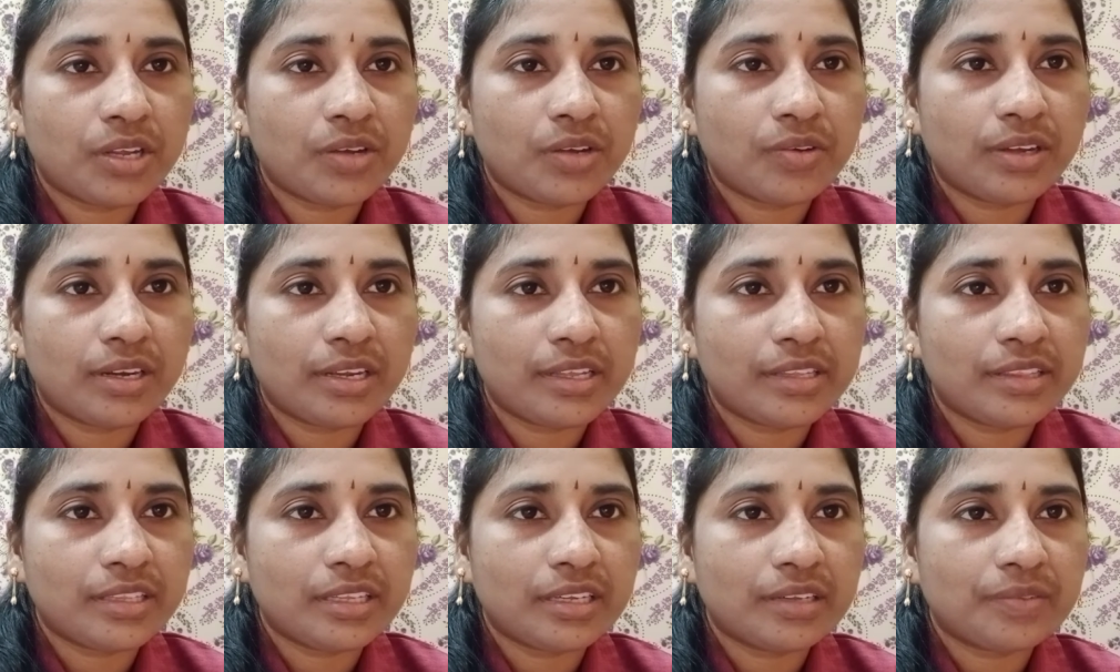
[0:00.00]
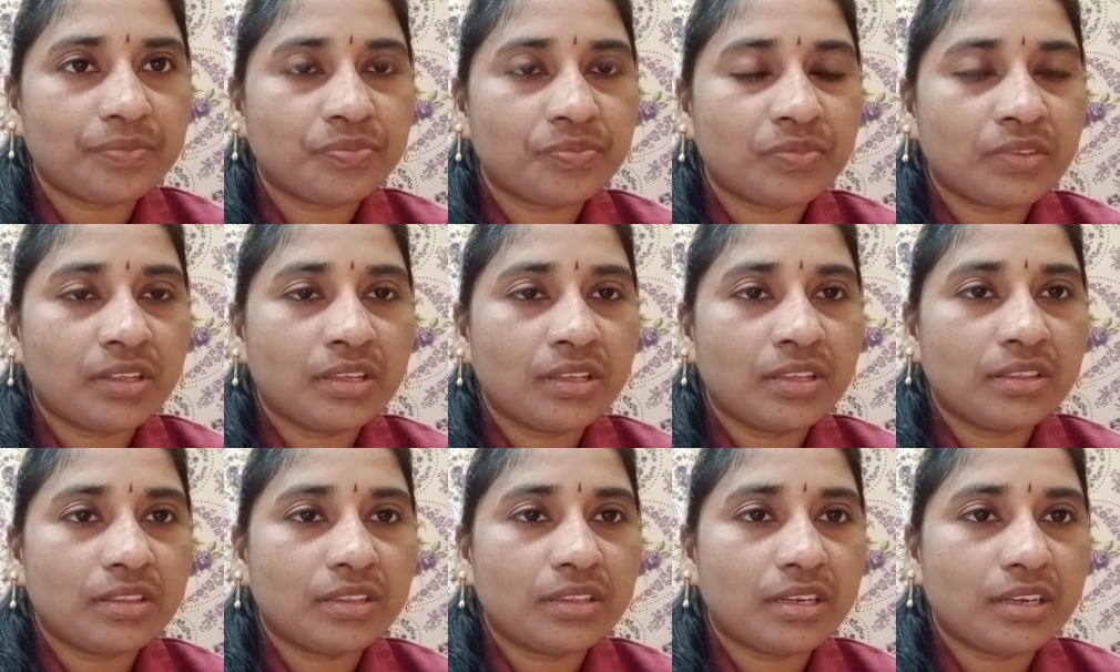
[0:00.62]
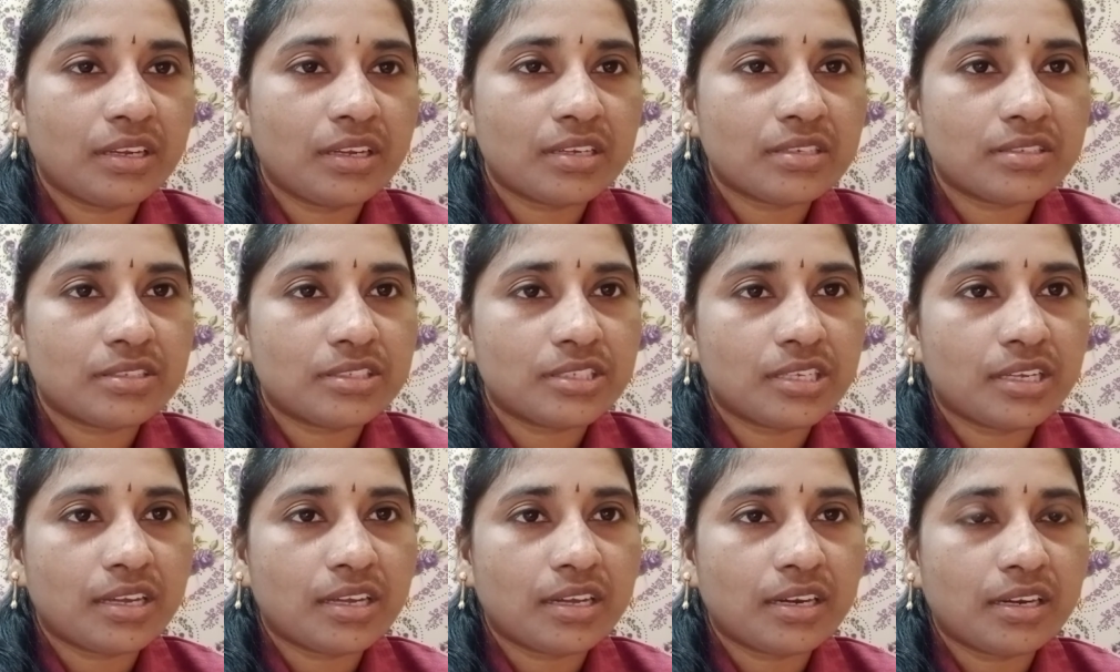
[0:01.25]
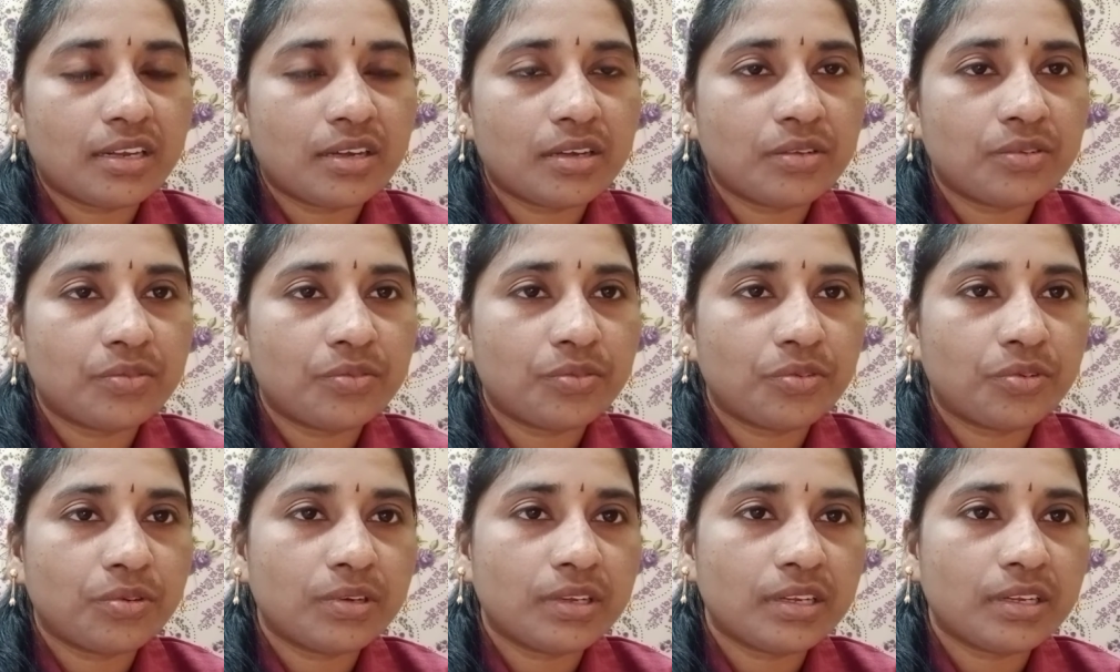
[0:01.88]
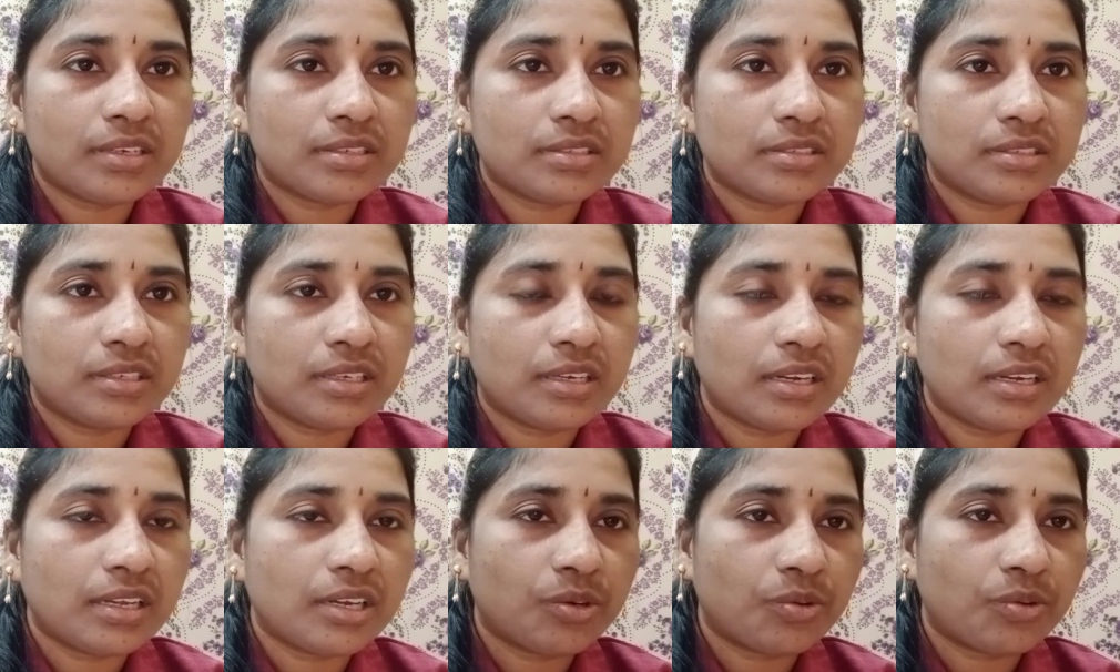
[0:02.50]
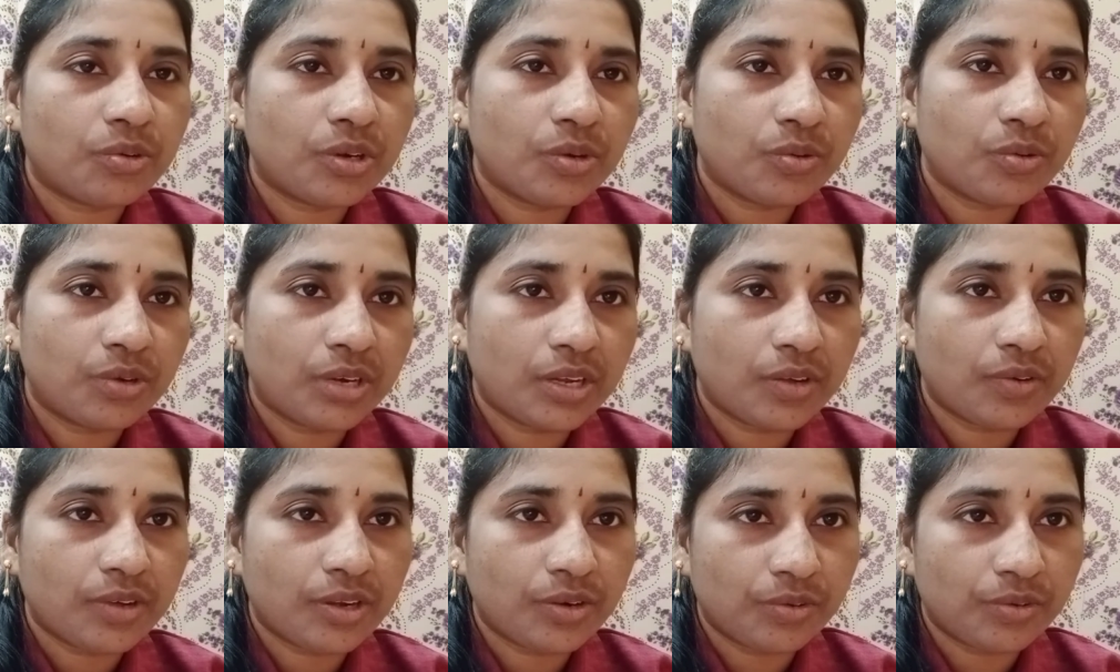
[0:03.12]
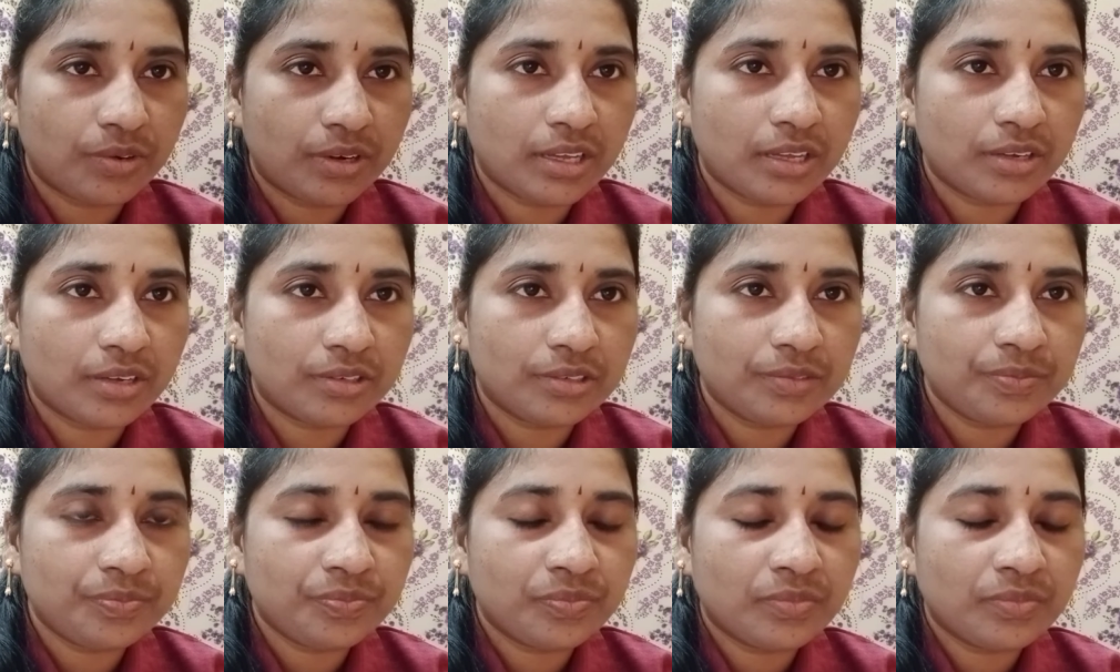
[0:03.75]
ఉండేవాళ్ళు అయితే త్రీ ఇయర్స్ చేయాలా ఫోర్ ఇయర్స్ చేయాలా అని కూడా ఉండేవాళ్ళు ఉండారు